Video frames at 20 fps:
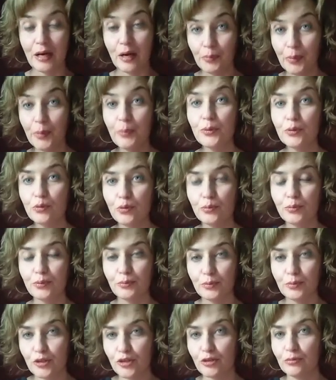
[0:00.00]
а попробуй,
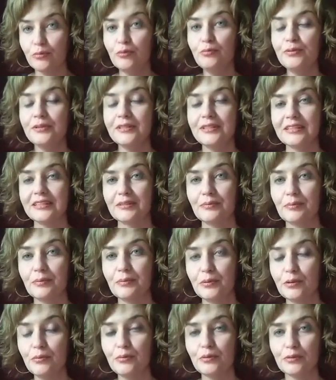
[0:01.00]
почему бы нет,
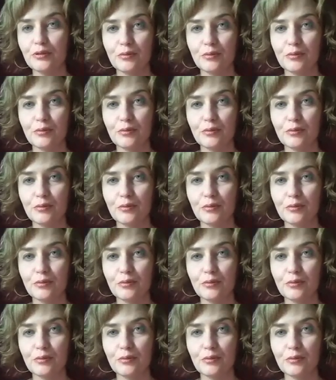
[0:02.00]
попробуй, у